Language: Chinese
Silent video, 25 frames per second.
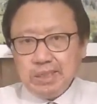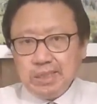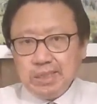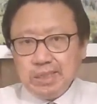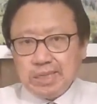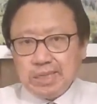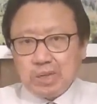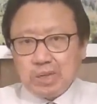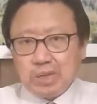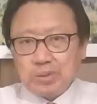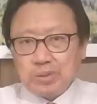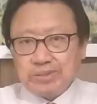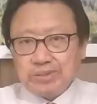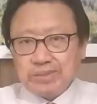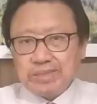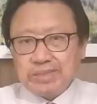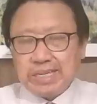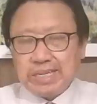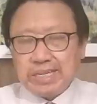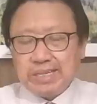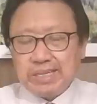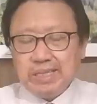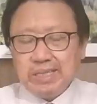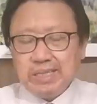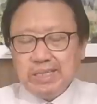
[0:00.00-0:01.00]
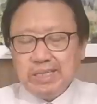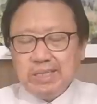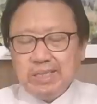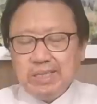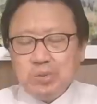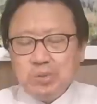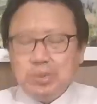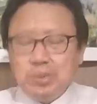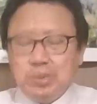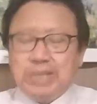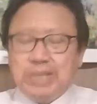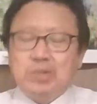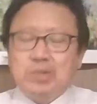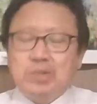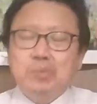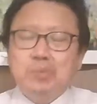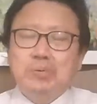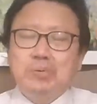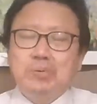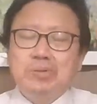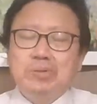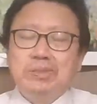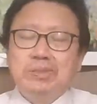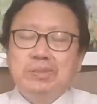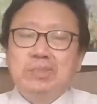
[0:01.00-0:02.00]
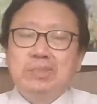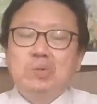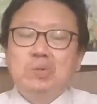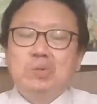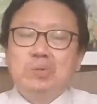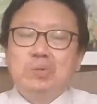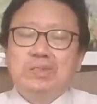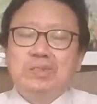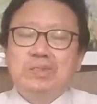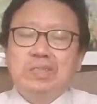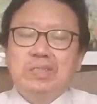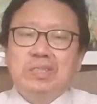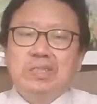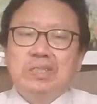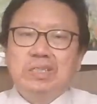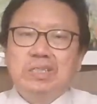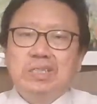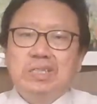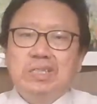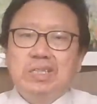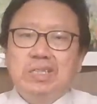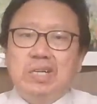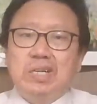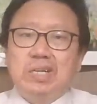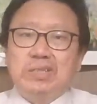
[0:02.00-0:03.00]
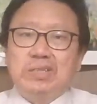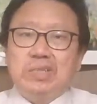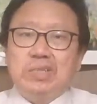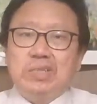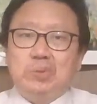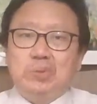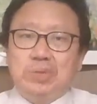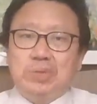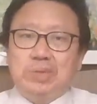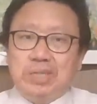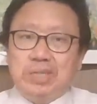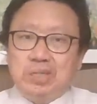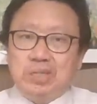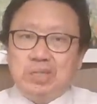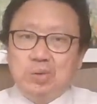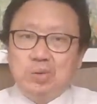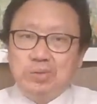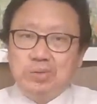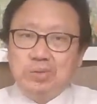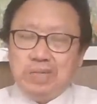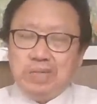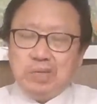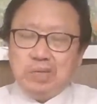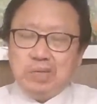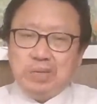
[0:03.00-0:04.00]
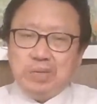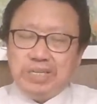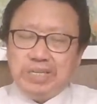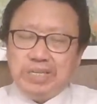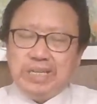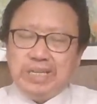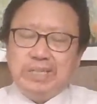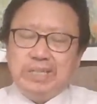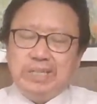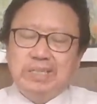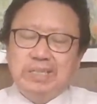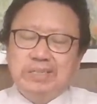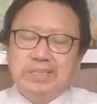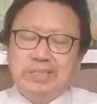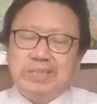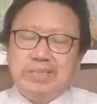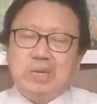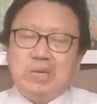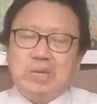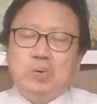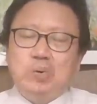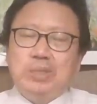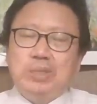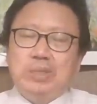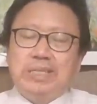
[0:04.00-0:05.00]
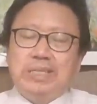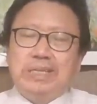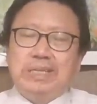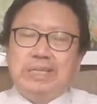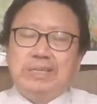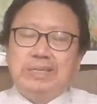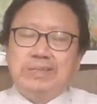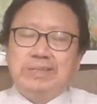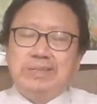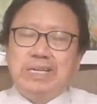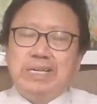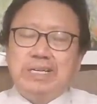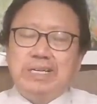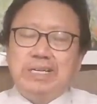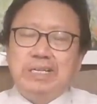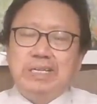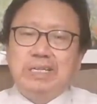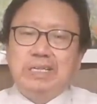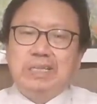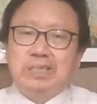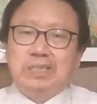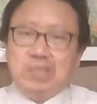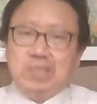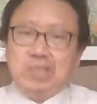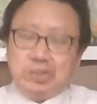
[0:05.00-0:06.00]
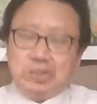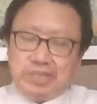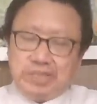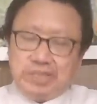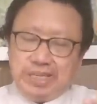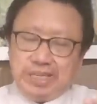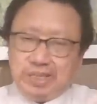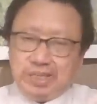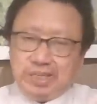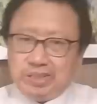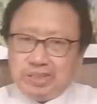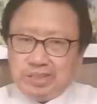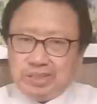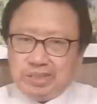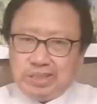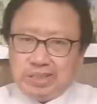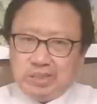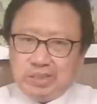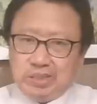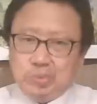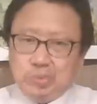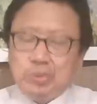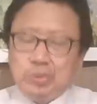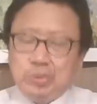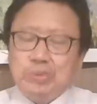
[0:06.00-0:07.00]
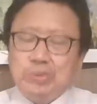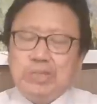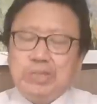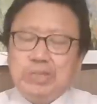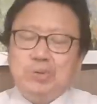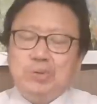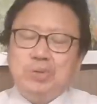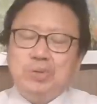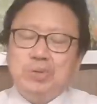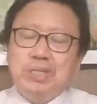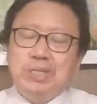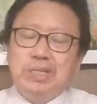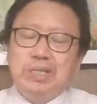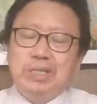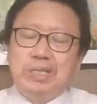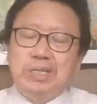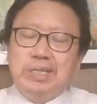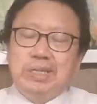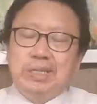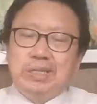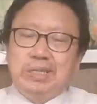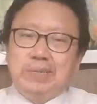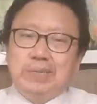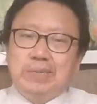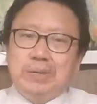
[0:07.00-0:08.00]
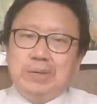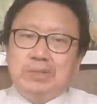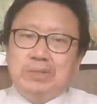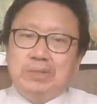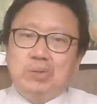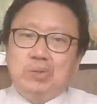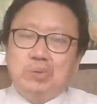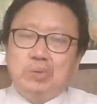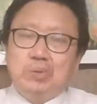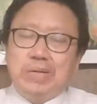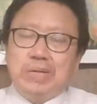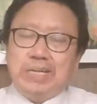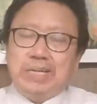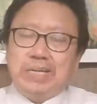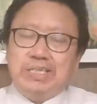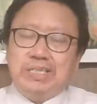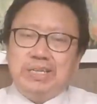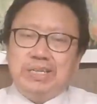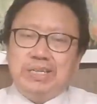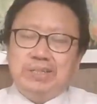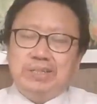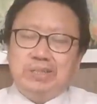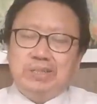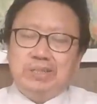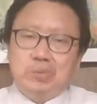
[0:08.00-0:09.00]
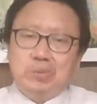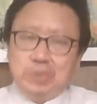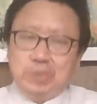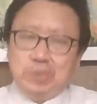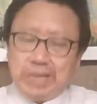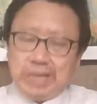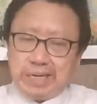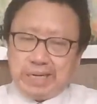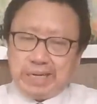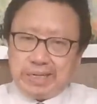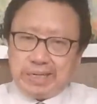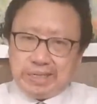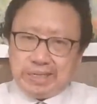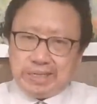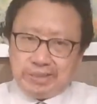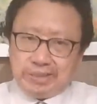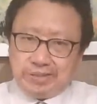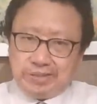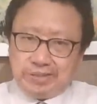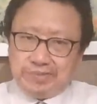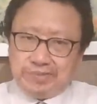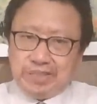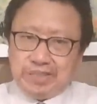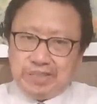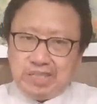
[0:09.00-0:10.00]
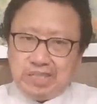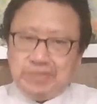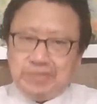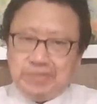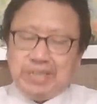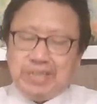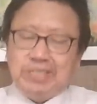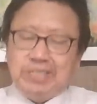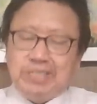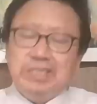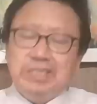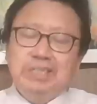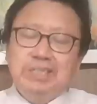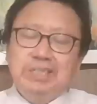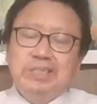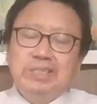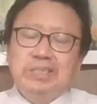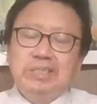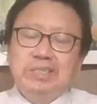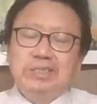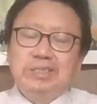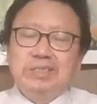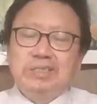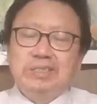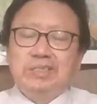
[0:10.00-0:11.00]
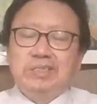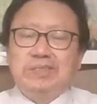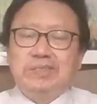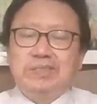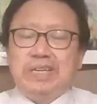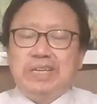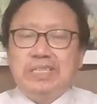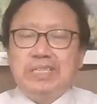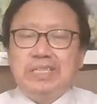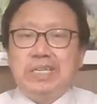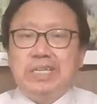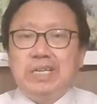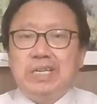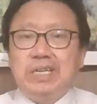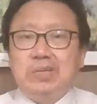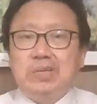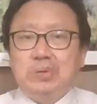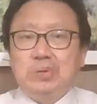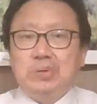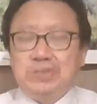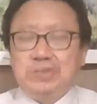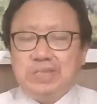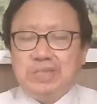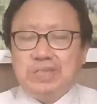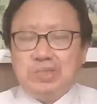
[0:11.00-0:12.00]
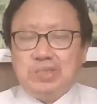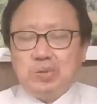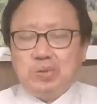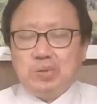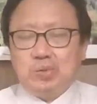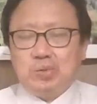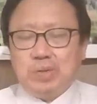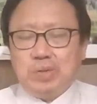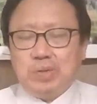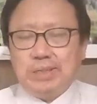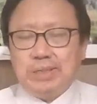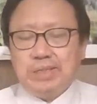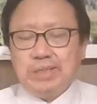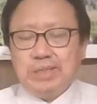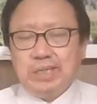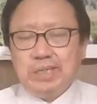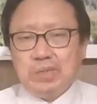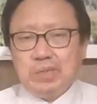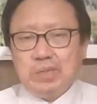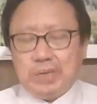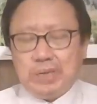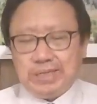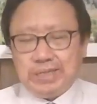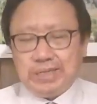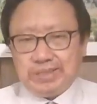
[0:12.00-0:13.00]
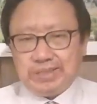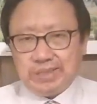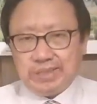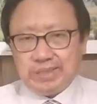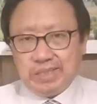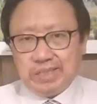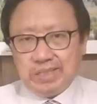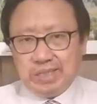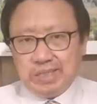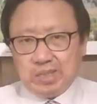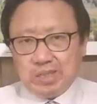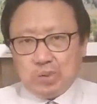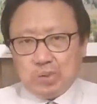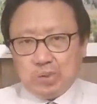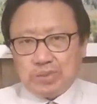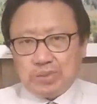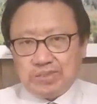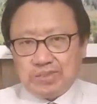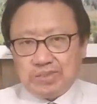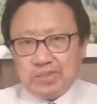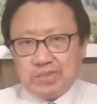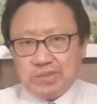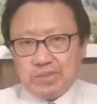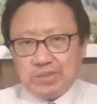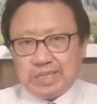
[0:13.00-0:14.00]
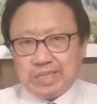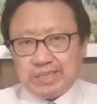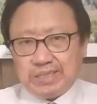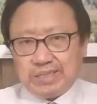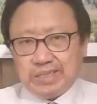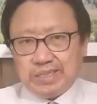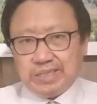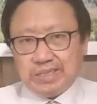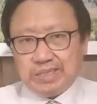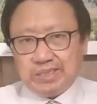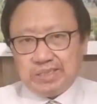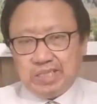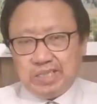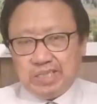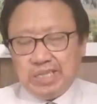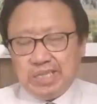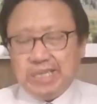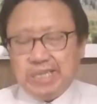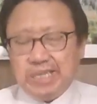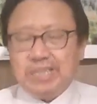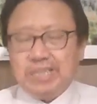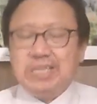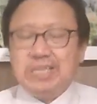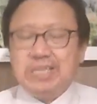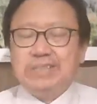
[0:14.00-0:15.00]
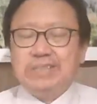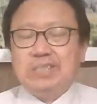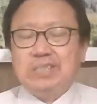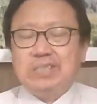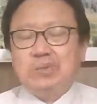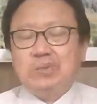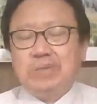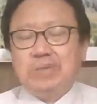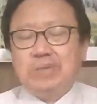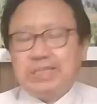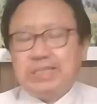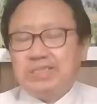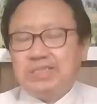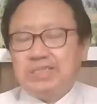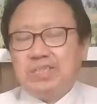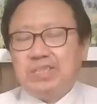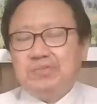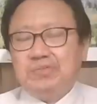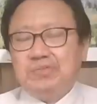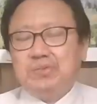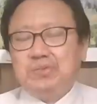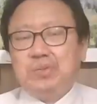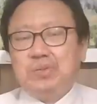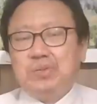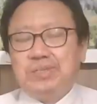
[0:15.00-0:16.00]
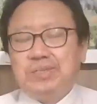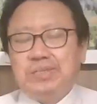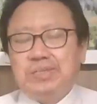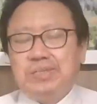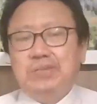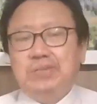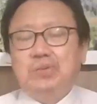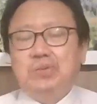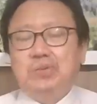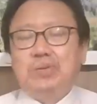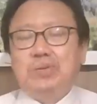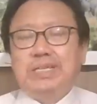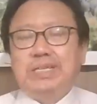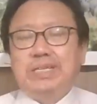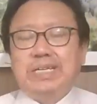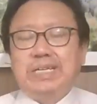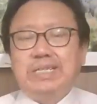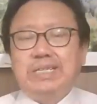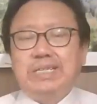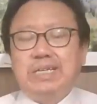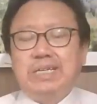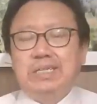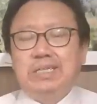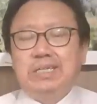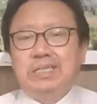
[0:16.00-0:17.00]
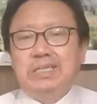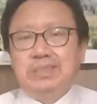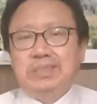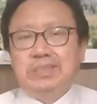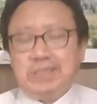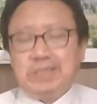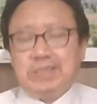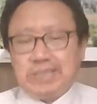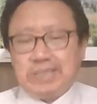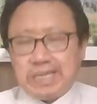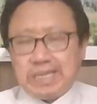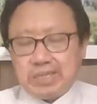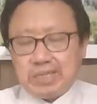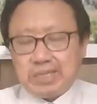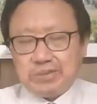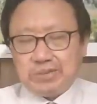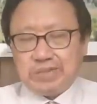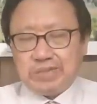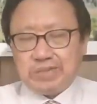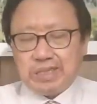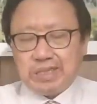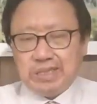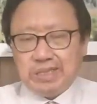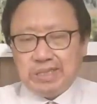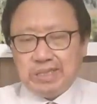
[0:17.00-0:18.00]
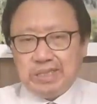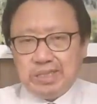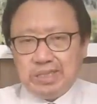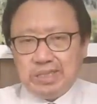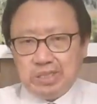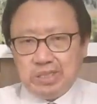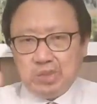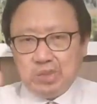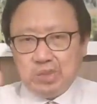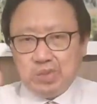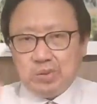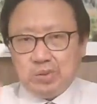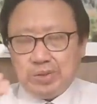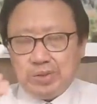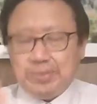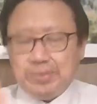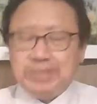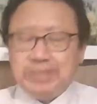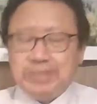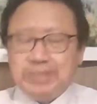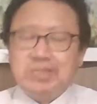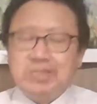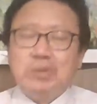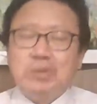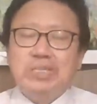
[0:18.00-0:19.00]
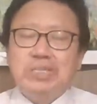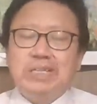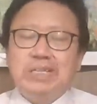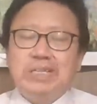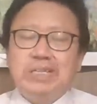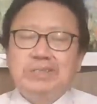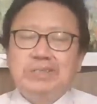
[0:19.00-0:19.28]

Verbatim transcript: 那俄罗斯在乌克兰东部似乎是好像取得攻城略地啊，在扩大它的占领，要切割乌东地区。那么从乌克兰切割，乌克兰呢也奋起反击，适时反击给俄罗斯以重创。关键是俄罗斯就在这个激烈的巷战中，他自己付出了沉重的代价。这个代价就是又有一名少将